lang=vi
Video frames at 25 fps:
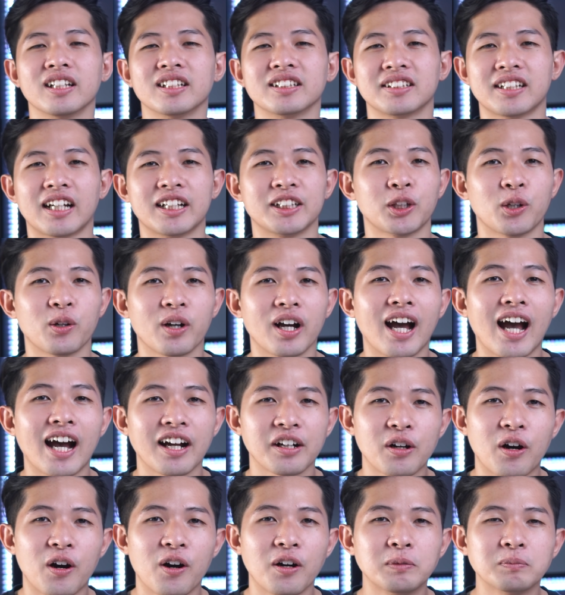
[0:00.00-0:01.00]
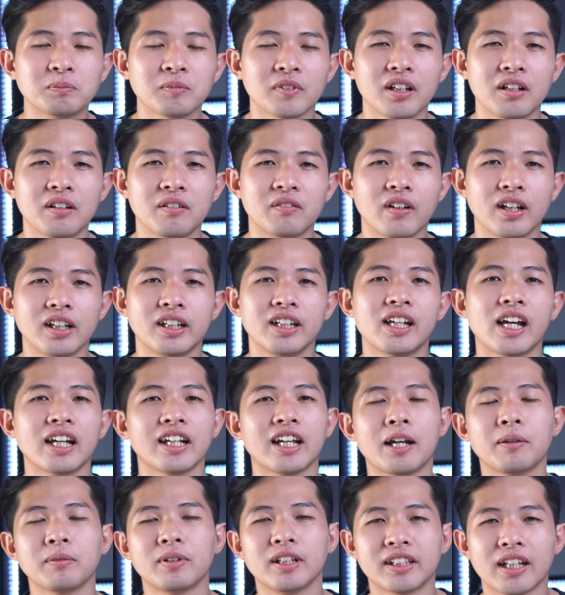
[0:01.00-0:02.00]
dành cho các hãng đó vậy thì
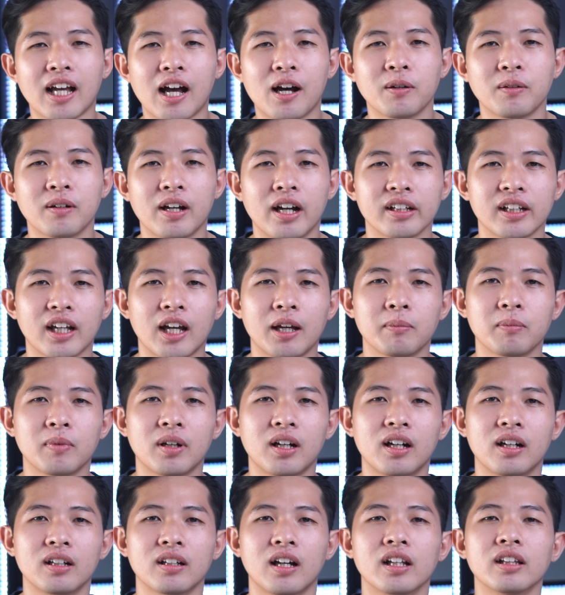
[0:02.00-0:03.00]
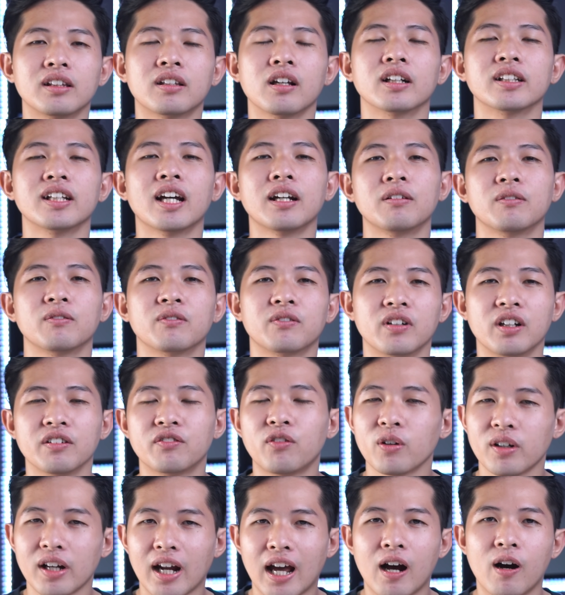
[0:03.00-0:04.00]
anh em thì sao anh em à, ấn tượng nhất với
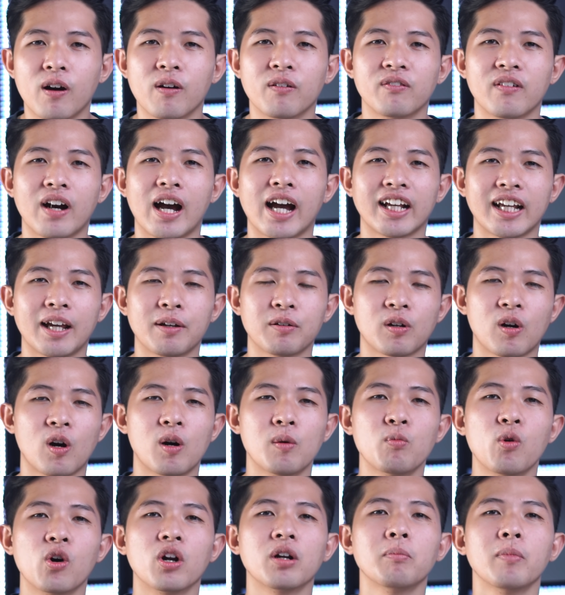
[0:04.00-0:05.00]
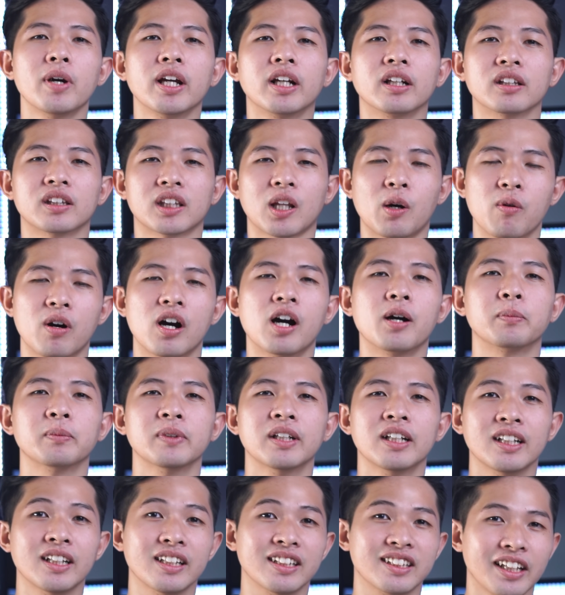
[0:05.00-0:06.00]
phốt nào và anh em có muốn mình tổng hợp
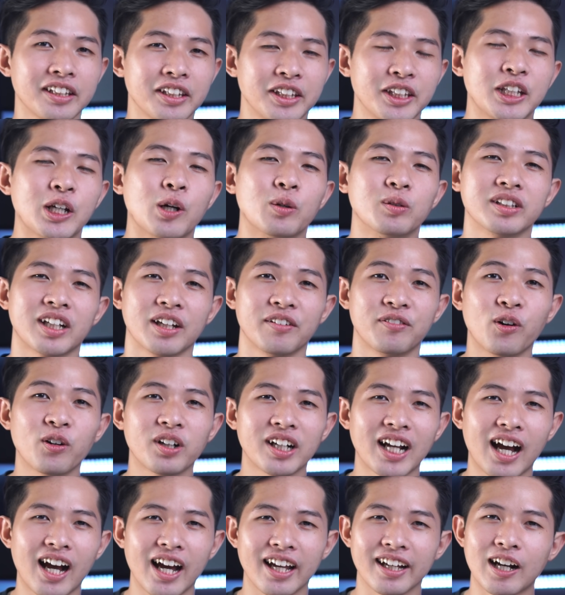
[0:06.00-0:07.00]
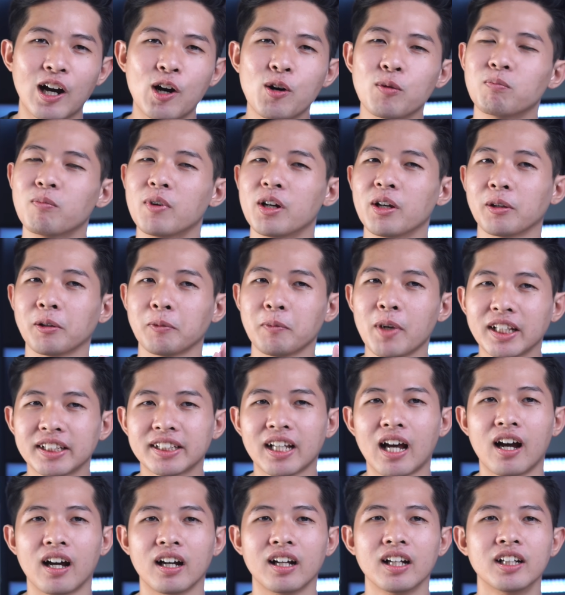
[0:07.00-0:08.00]
rất nhiều những cái phốt khác hay không bởi mình biết
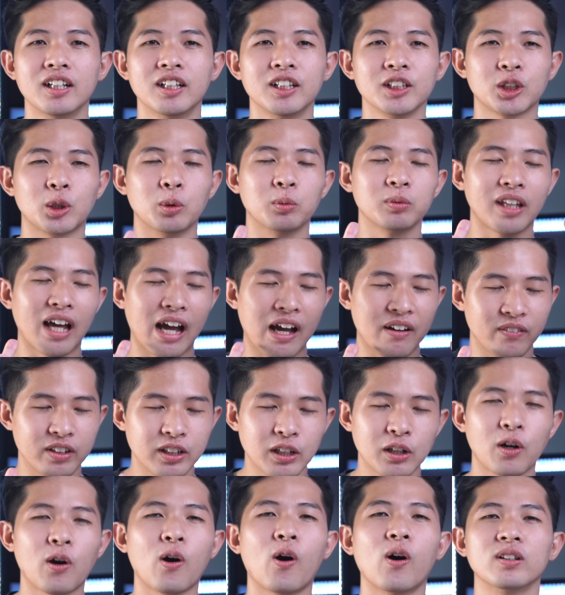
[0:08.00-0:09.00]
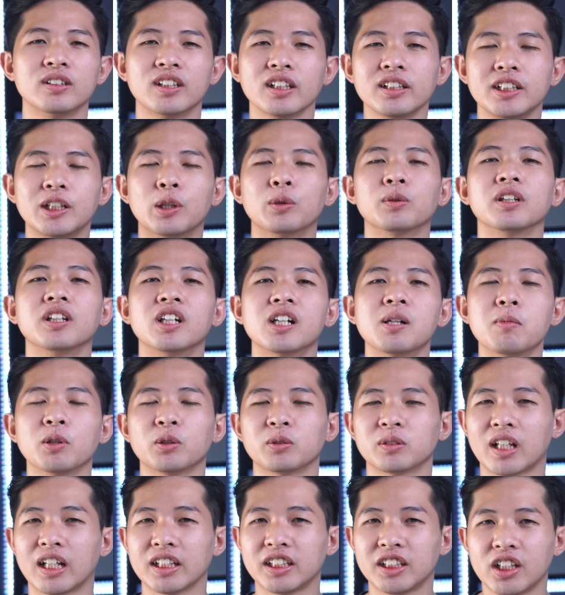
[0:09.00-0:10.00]
rằng chúng ta vẫn còn rất nhiều thứ mà
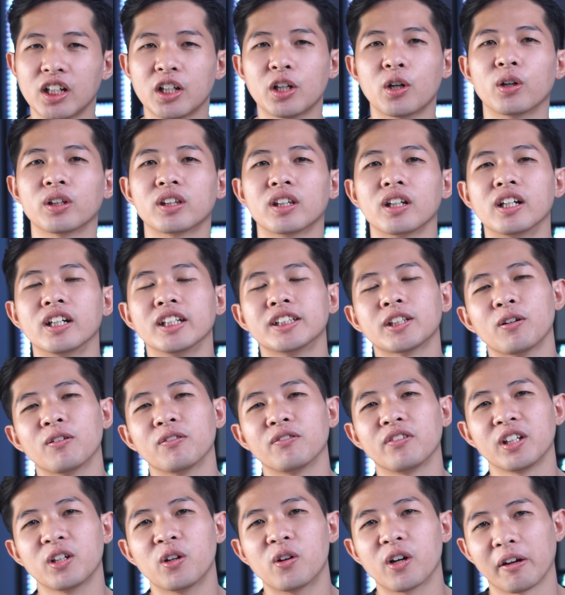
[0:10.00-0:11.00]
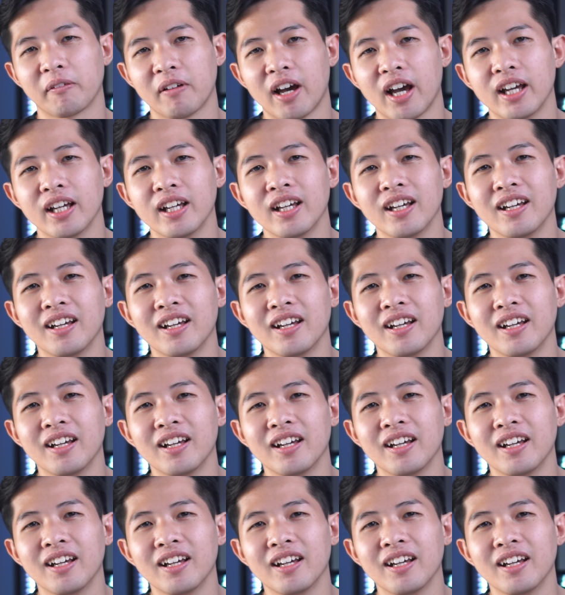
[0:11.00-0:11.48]
chúng ta chưa nói tới trong video ngày nay.